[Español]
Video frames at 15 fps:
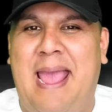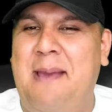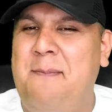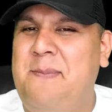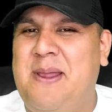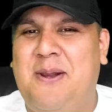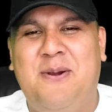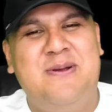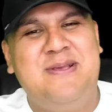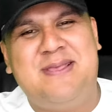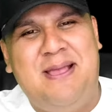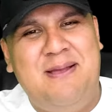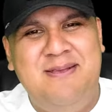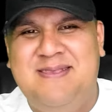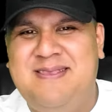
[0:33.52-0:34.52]
eh, perro.
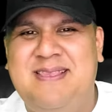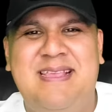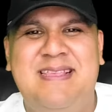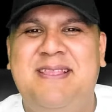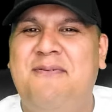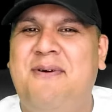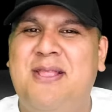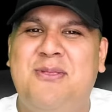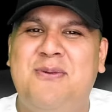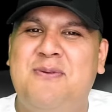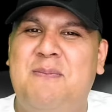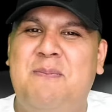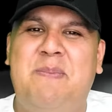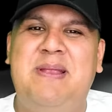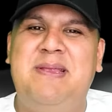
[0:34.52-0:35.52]
Este, este, vato es
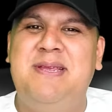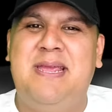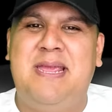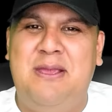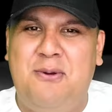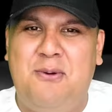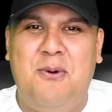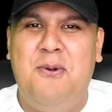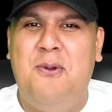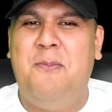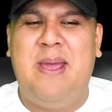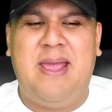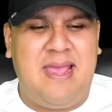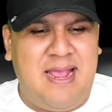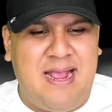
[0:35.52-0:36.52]
un pinche ícono
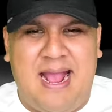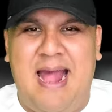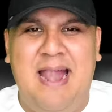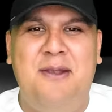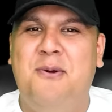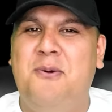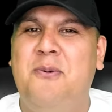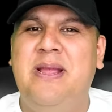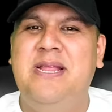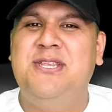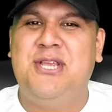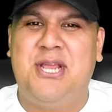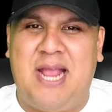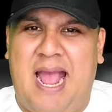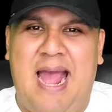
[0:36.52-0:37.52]
mexicano, güey,
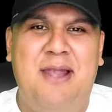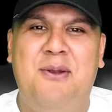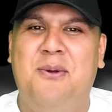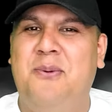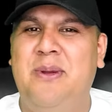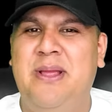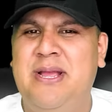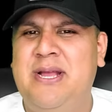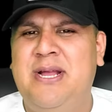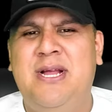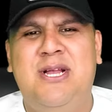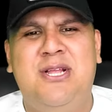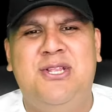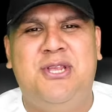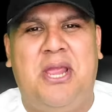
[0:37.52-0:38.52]
chicano, güey.
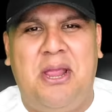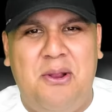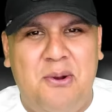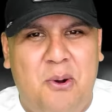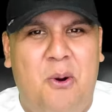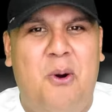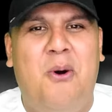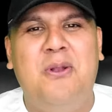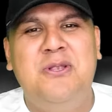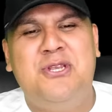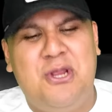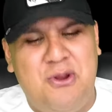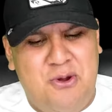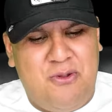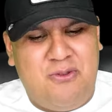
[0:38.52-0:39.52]
Chingón,
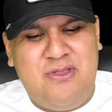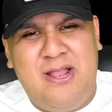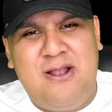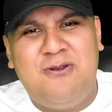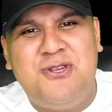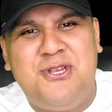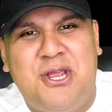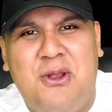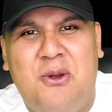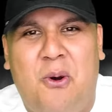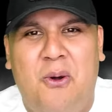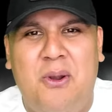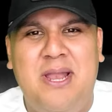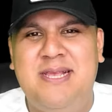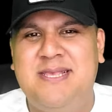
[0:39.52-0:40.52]
chingón de los
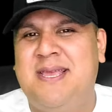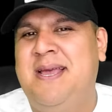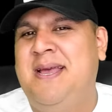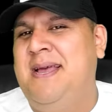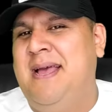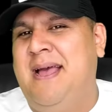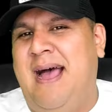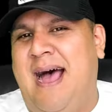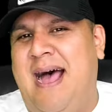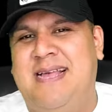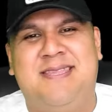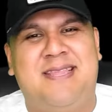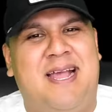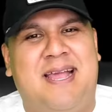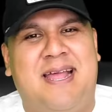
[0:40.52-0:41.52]
chingones.
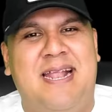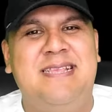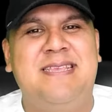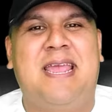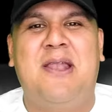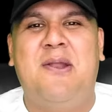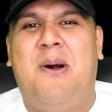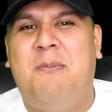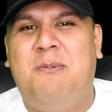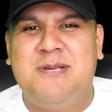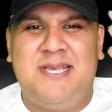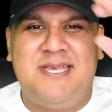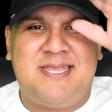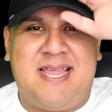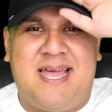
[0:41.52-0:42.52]
Hasta crees que no vamos
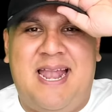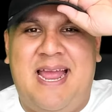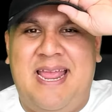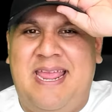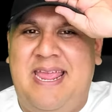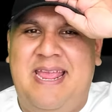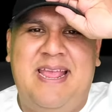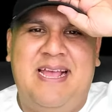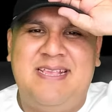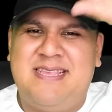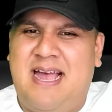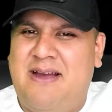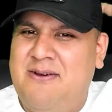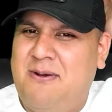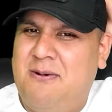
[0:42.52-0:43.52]
a estar ahí, ya
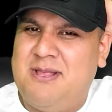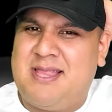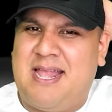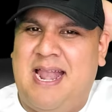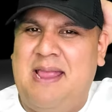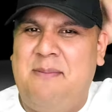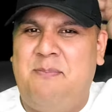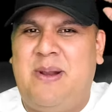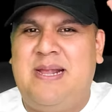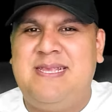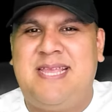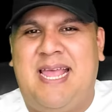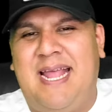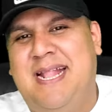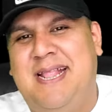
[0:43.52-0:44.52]
sabes, vamos a estar ahí
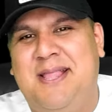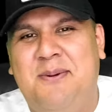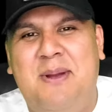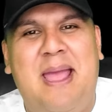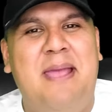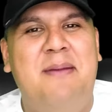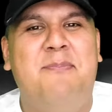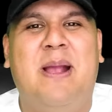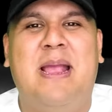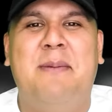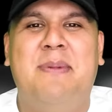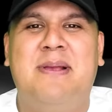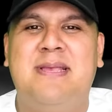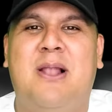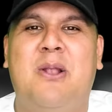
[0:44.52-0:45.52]
presente, güey, ahí para que
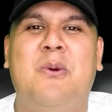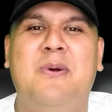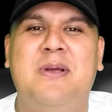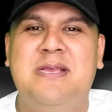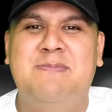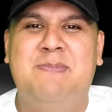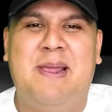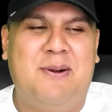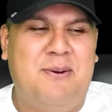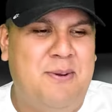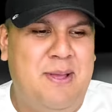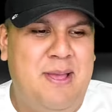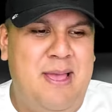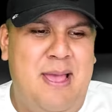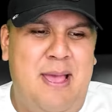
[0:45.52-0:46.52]
me saludes, perro.
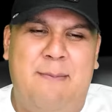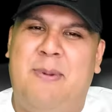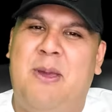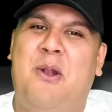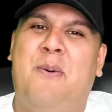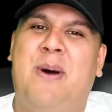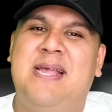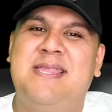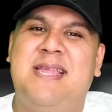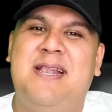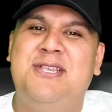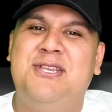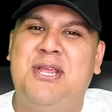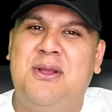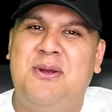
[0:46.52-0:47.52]
Pero va a estar
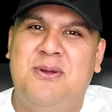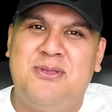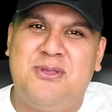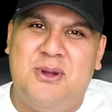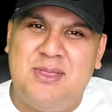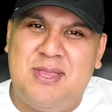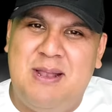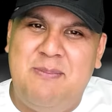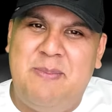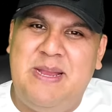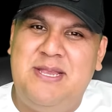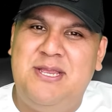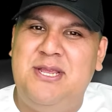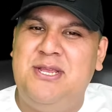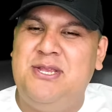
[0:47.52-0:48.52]
chingonzote el
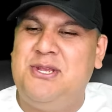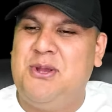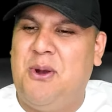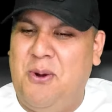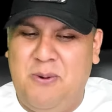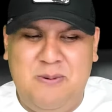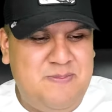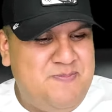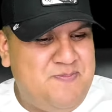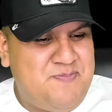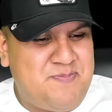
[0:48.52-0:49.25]
pinche show